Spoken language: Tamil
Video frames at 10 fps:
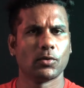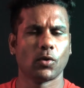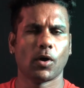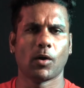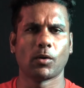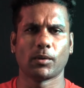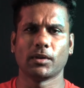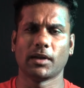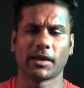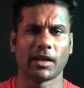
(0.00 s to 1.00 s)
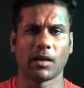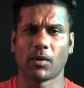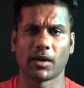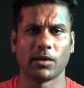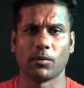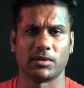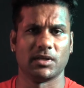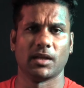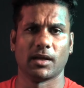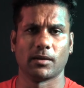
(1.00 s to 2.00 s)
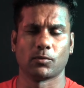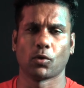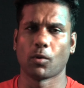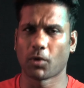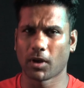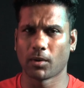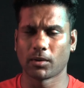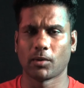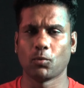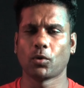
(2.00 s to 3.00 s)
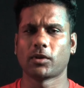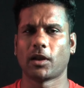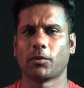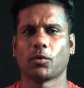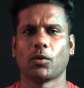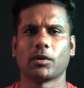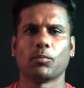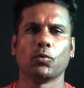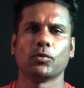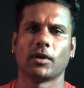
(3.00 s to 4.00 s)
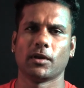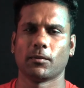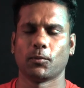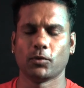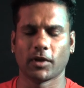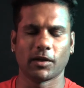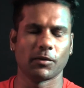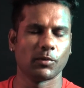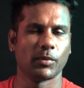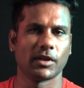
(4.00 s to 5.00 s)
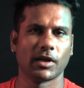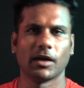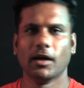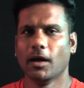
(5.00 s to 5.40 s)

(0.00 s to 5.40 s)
ஸோ அவர் வந்து நகையெல்லாம் வாங்கியே வச்சுக்கிறாரு சொல்லப்போனால் அந்த ஊர் தலைவரும் அந்த பூசாலியும் பூசாரியும் வந்து பார்த்தீங்கன்னா